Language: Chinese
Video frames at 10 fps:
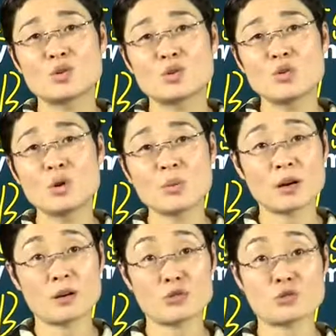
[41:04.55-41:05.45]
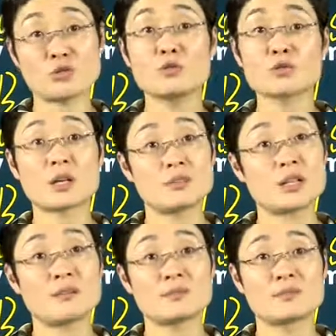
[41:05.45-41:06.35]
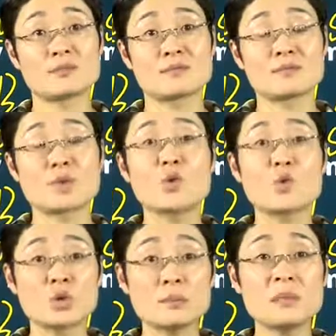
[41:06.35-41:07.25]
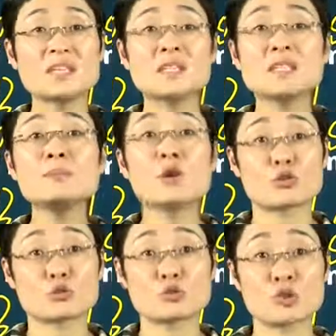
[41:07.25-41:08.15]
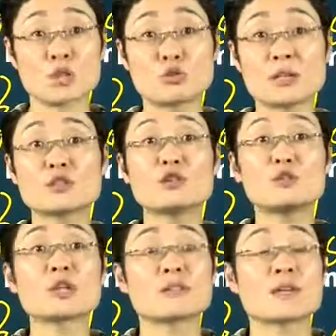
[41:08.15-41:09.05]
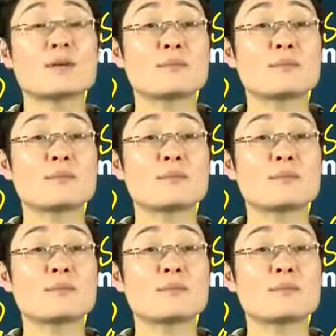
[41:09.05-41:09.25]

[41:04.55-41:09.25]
我表哥就说刘小样，我的名字一秒钟就得出来叫刘小样。